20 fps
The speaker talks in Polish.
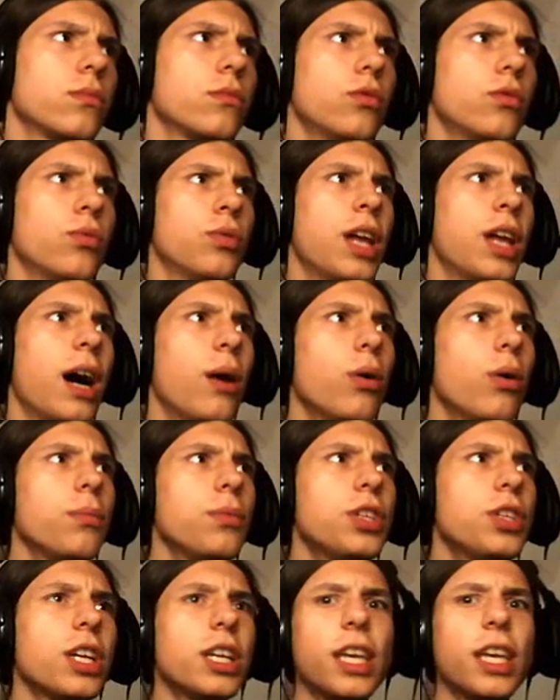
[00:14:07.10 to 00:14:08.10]
Udało
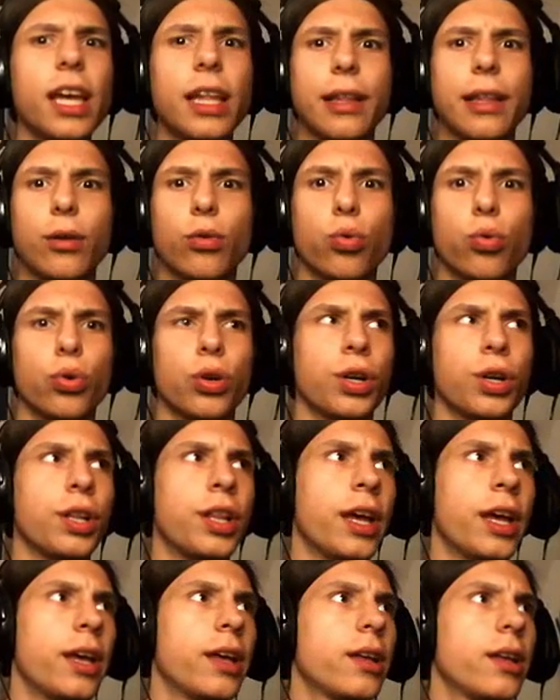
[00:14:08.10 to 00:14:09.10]
mi się kiedy,
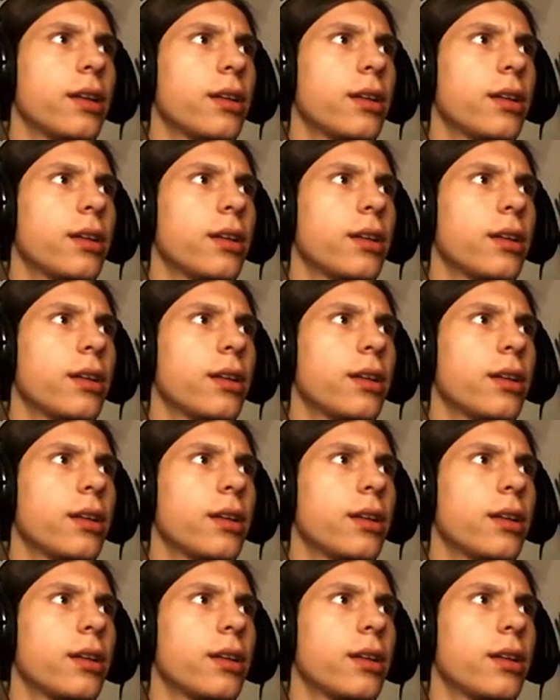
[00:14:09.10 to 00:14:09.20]
kurde?